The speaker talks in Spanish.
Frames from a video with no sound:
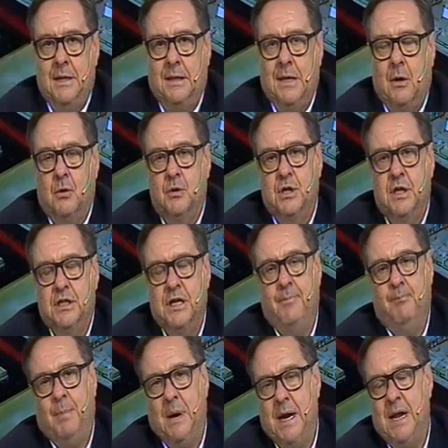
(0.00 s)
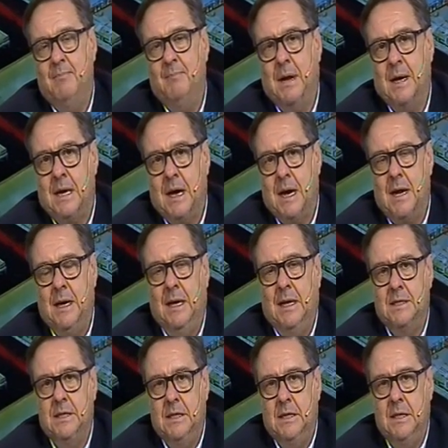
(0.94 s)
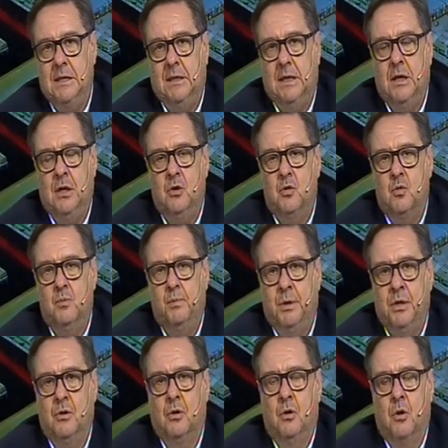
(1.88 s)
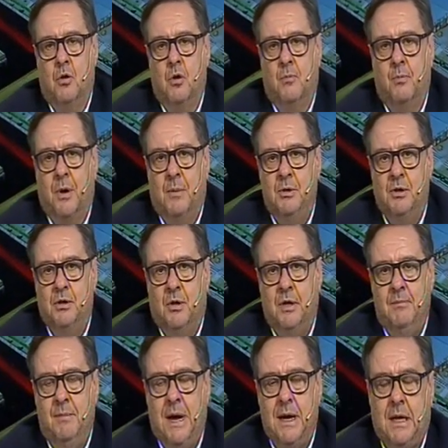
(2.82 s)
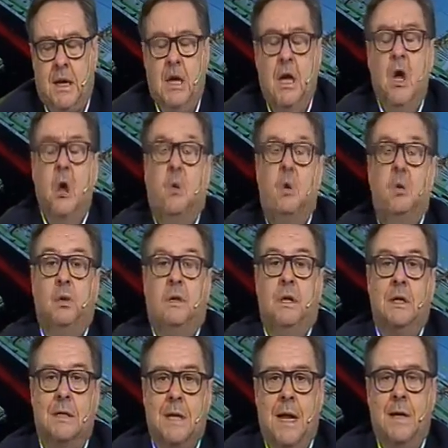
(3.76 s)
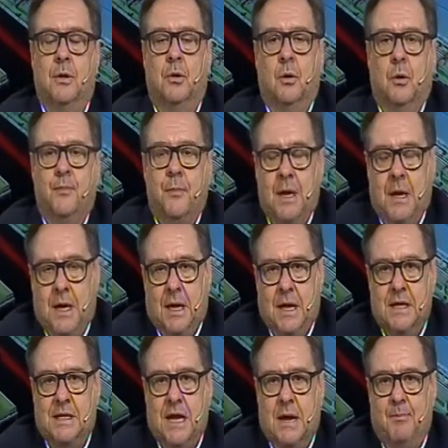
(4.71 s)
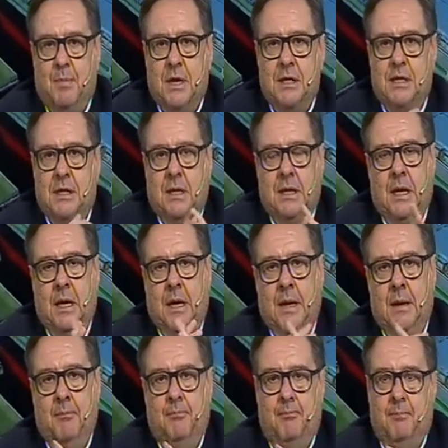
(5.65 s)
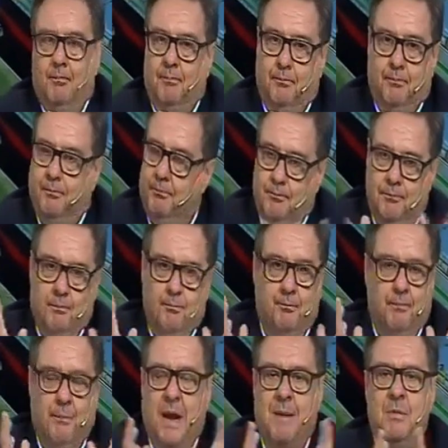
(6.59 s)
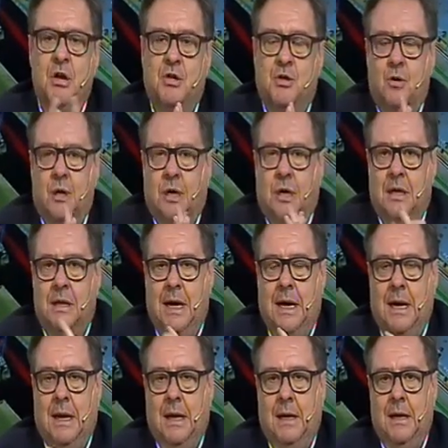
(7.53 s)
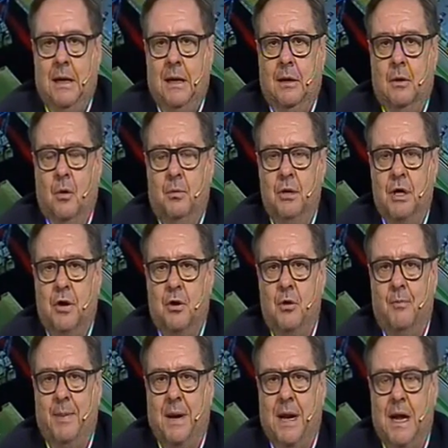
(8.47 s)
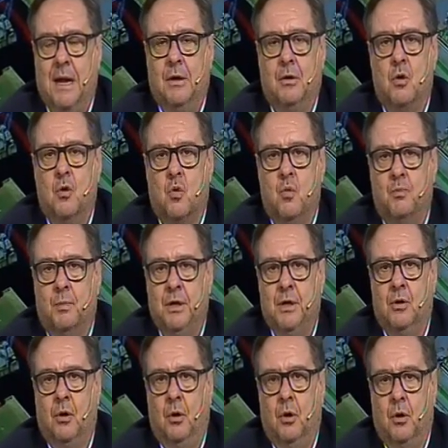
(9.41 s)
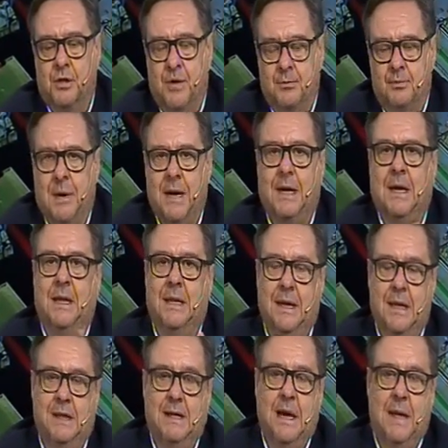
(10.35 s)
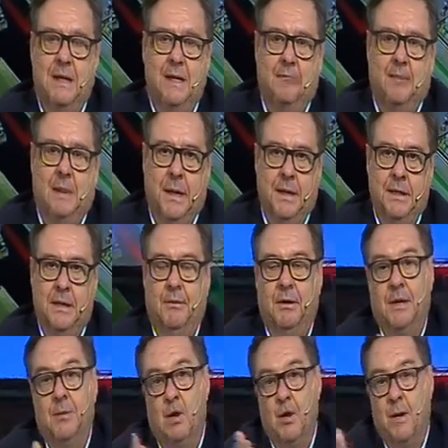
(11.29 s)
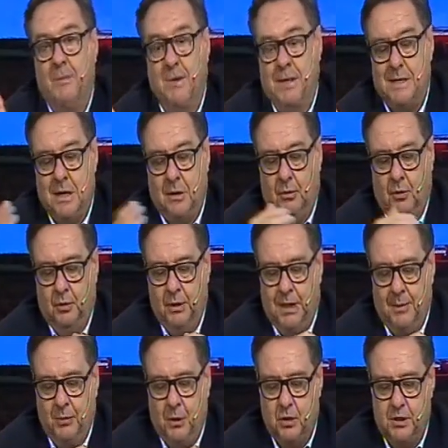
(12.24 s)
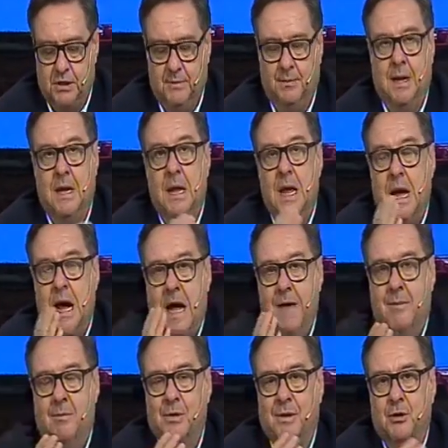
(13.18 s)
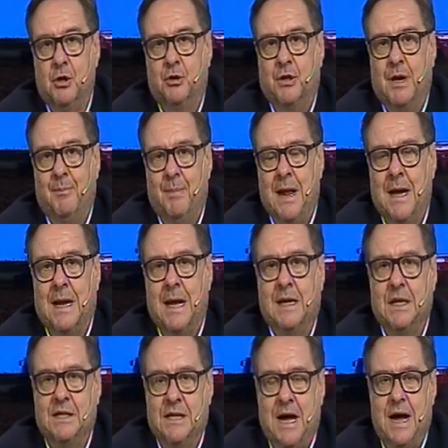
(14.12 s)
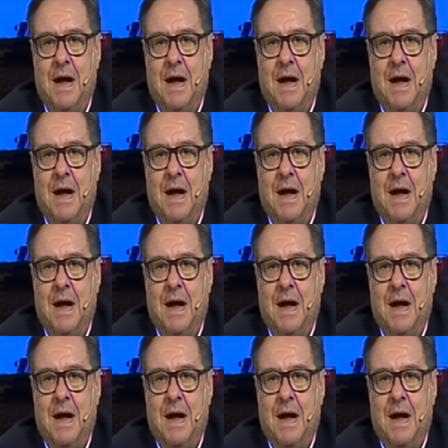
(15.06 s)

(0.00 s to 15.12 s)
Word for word: de esta cosecha para embarcar en la siguiente y cumplir con los compromisos de embarque, utilizando esa especie de permiso que les da el gobierno para no cumplir con los embarques de esta campaña. Veremos qué pasa con los de la próxima. Ahí vamos a ver otra placa que ya